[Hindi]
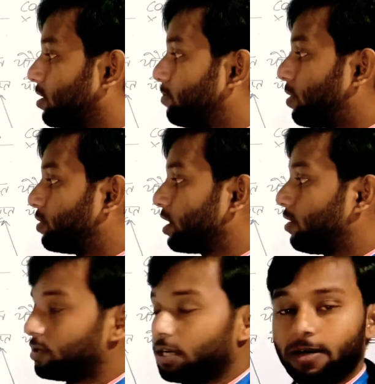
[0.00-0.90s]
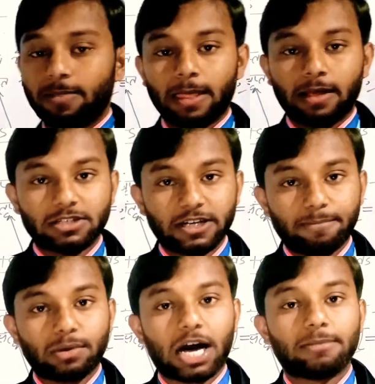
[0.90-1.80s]
कंपाउंड क्या होता है
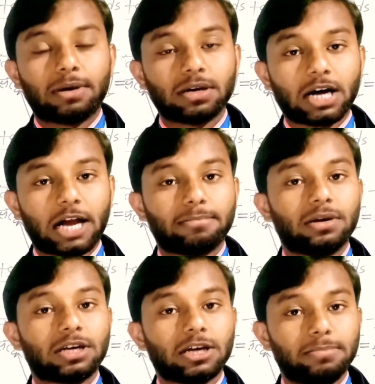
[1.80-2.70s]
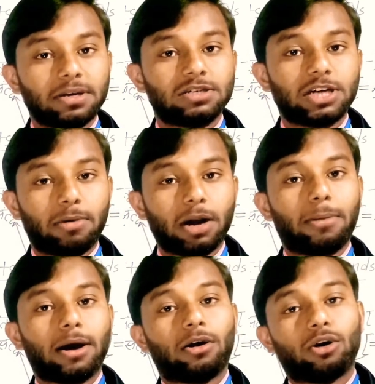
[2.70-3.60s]
जब कार्बन कार्बन के बीच डबल
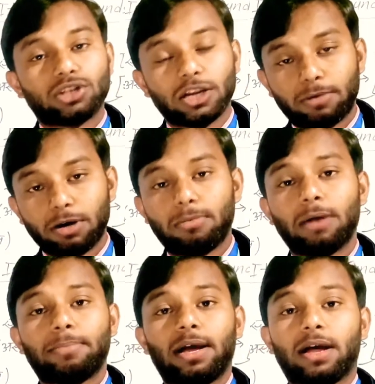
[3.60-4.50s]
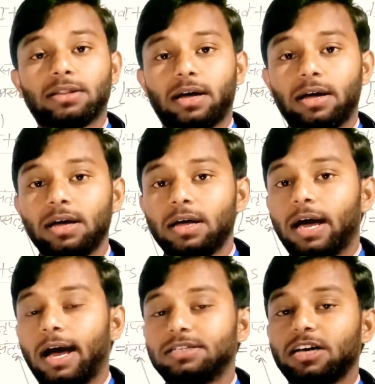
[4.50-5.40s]
बॉन्ड और ट्रिपल बॉन्ड पाया जाता है
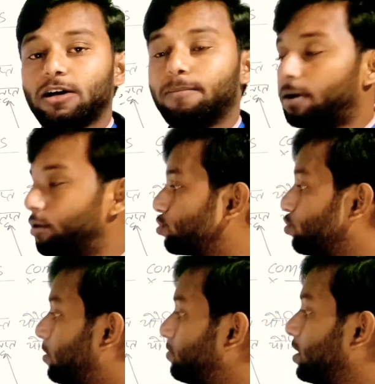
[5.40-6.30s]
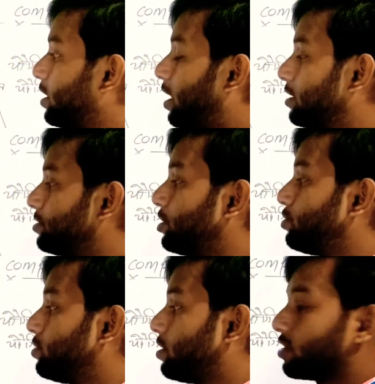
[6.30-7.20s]
ऐसे कंपाउंड को हम
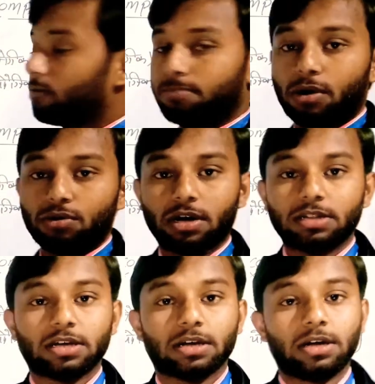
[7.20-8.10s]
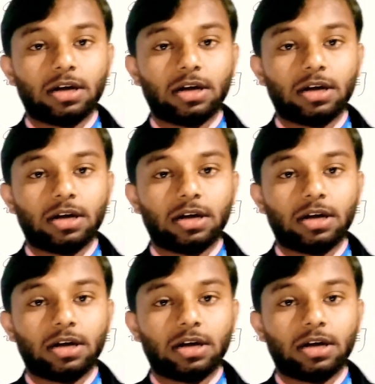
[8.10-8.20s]
अनसेचुरेटेड कंपाउंड कहते हैं